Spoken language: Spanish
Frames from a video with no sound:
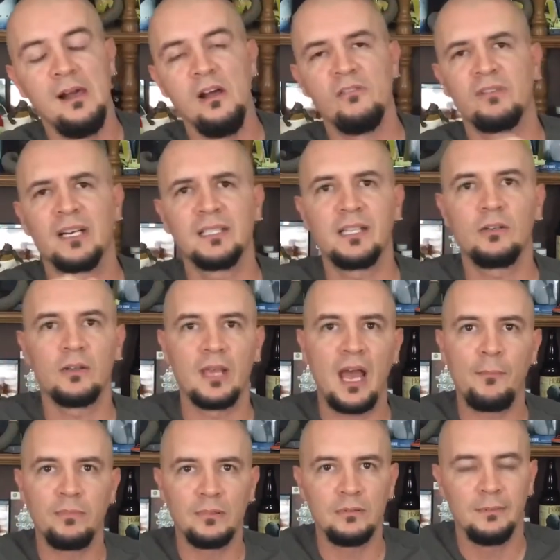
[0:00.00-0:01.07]
fanático de
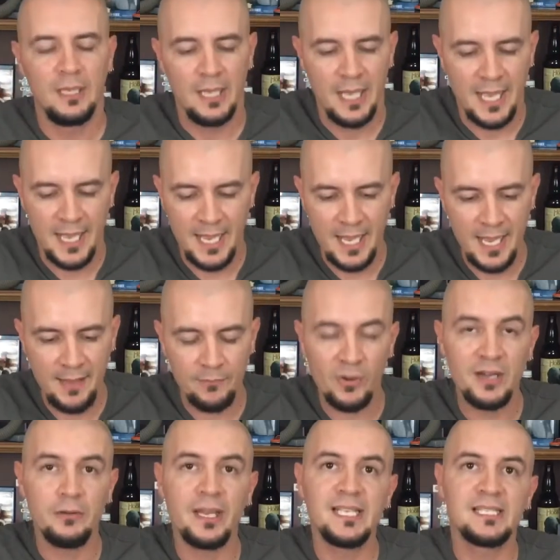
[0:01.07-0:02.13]
Apple. Eh,
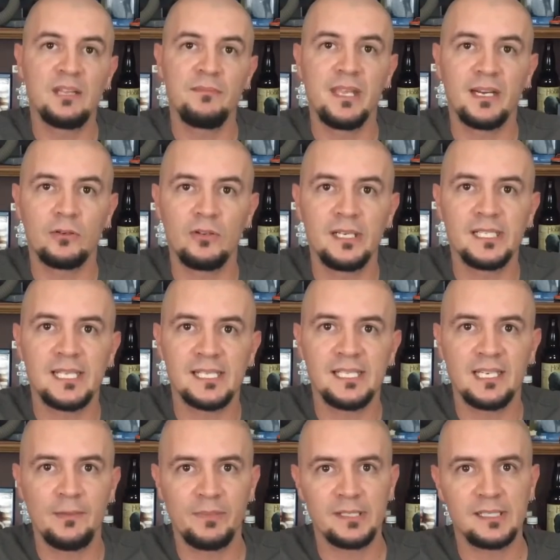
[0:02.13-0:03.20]
bueno, este miércoles
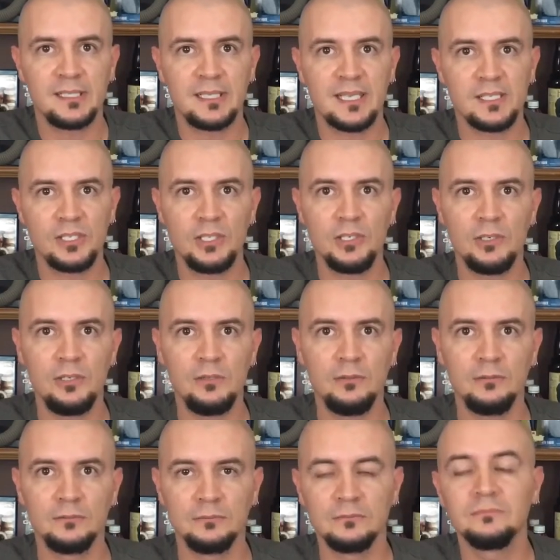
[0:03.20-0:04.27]
hacen la
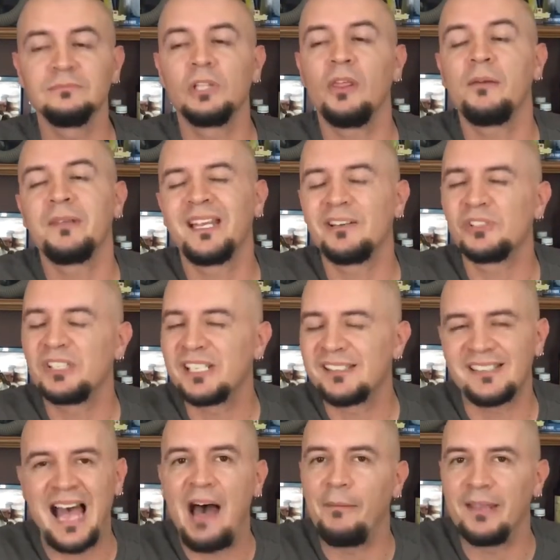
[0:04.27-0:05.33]
presentación, todavía no se
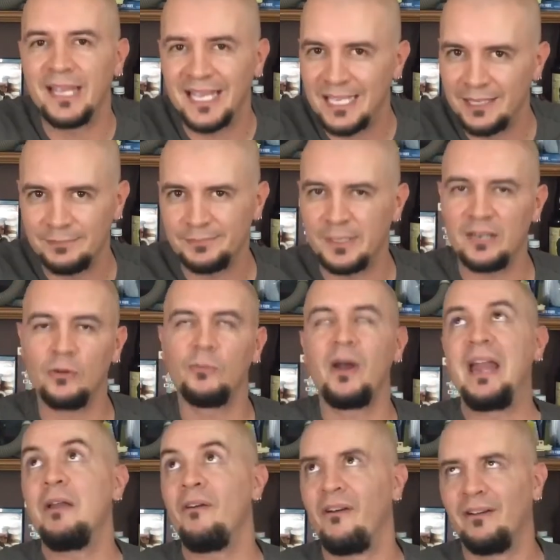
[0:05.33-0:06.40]
sabe, pero
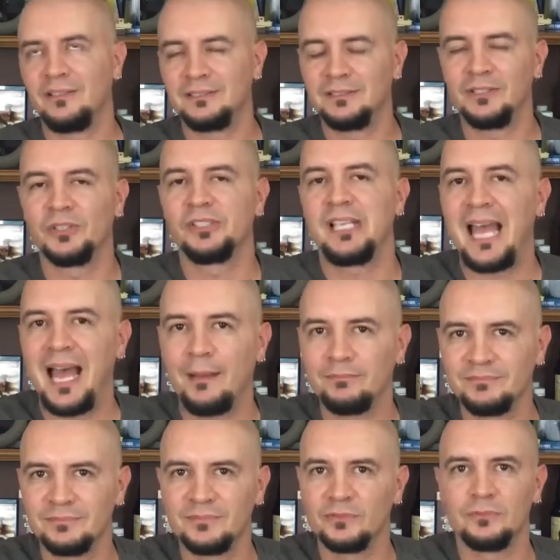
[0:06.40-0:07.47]
bueno, o sea,
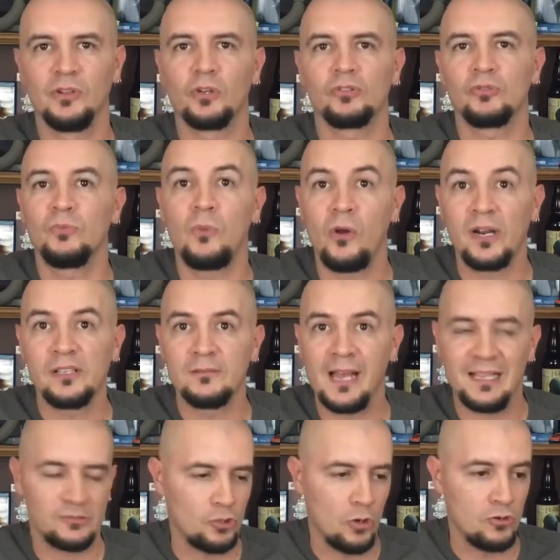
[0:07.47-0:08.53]
los rumores,
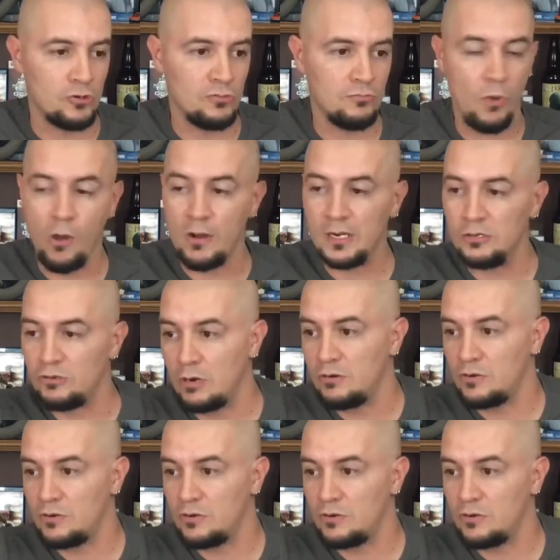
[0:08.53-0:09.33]
¿verdad? Son rumores, son